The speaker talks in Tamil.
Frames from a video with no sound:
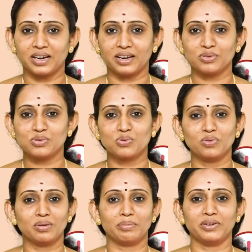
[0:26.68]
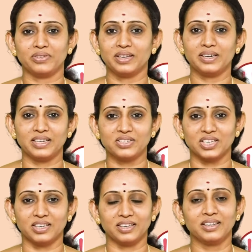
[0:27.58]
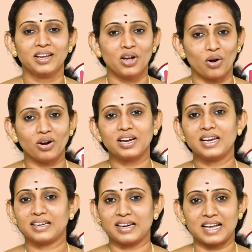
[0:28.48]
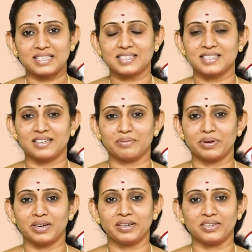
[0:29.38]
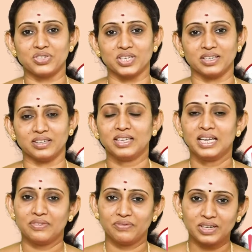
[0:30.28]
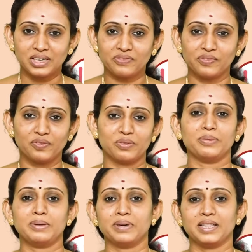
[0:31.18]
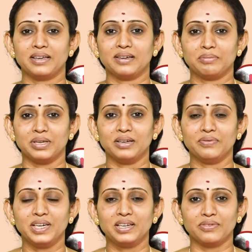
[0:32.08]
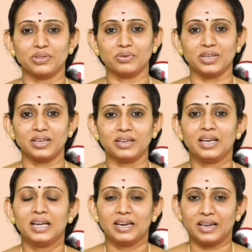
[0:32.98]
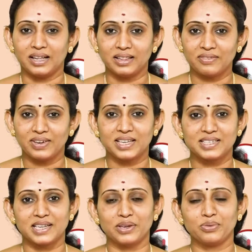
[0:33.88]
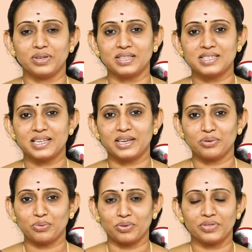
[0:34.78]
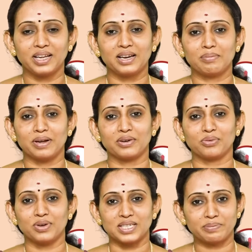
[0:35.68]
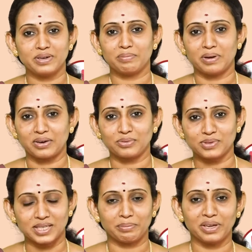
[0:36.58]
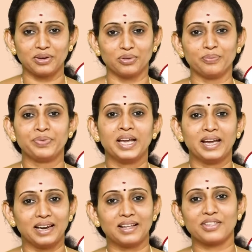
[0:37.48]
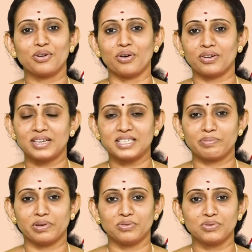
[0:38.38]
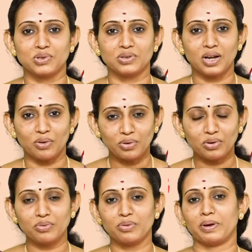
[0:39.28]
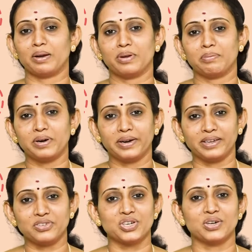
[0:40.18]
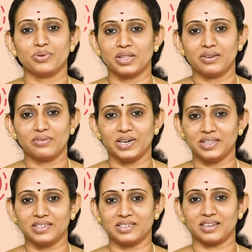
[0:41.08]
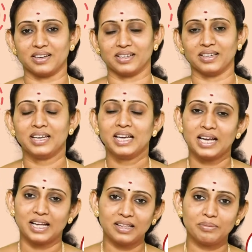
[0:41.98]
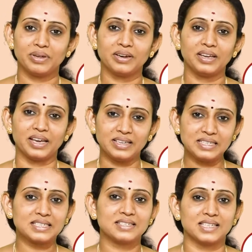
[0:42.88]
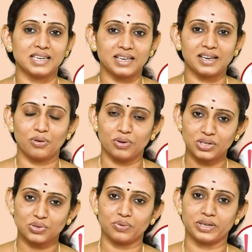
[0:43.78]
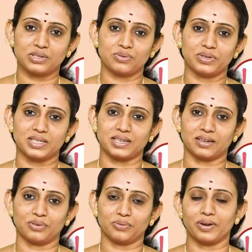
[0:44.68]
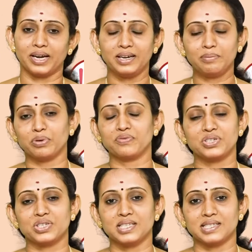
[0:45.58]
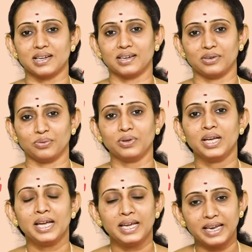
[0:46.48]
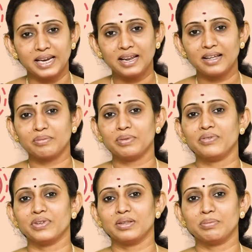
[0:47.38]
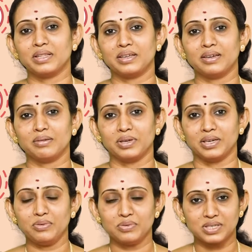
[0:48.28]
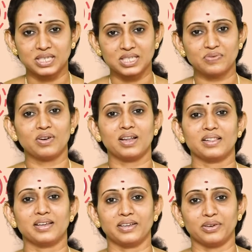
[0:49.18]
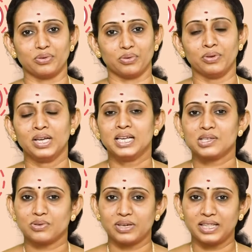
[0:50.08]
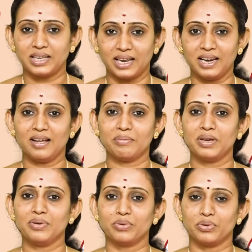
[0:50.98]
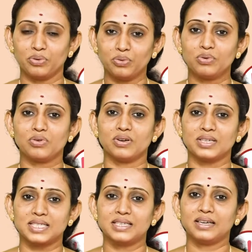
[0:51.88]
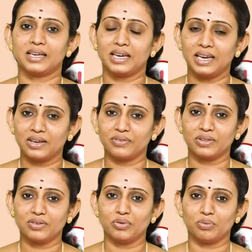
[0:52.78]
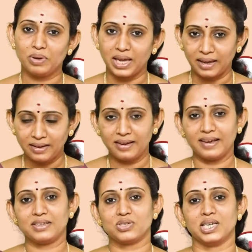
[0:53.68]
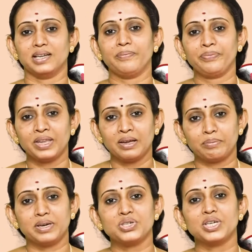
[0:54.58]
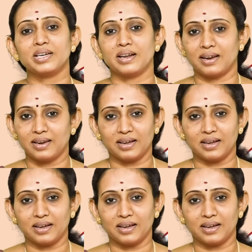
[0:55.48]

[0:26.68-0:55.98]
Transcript: கேட்டாலும் ஸ்கூலுக்கு போயிட்டு வந்தால் டென்ஷனு ஆன்லைன் கிளாஸஸ் அட்டன் பண்ணால் டென்ஷனு ஒர்க்கிங் விமன் பார்த்தீங்க அப்படின்னா வீட்டுக்கு வந்தோடனே நான் அந்த வேலையை செய்யணும் இதை செய்யணும் குழந்தைங்களை பார்க்கணும் ஹஸ்பண்டை பார்க்கணும் சமைக்கணும் எல்லாத்தையும் ஆர்கனைஸ் பண்ணணும்னு சொல்லிட்டு அவங்களும் ஒரு பரபரப்பாக டென்ஷனோடு தான் வாழ்ந்துட்டுருக்காங்க அதே மாதிரி யங்ஸ்டர்ஸ் இன்றைக்கி காலேஜ் கோயிங் ஸ்டூடெண்ட்ஸ் ஆகட்டும் ஐடி ப்ரொஃபஷனல்ஸ் ஆகட்டும் எல்லாருமே வந்து பார்த்திங்க அப்படின்னா ஒரு ஸ்ட்ரெஸ்ஃபுல்லாக தான் இருக்கிறோம் ஸோ இது எல்லாமே ஒரு ரூட் காஸை இன்றைக்கி வந்து ரொம்ப யங் ஏஜில் ப்ரெஷர்னால்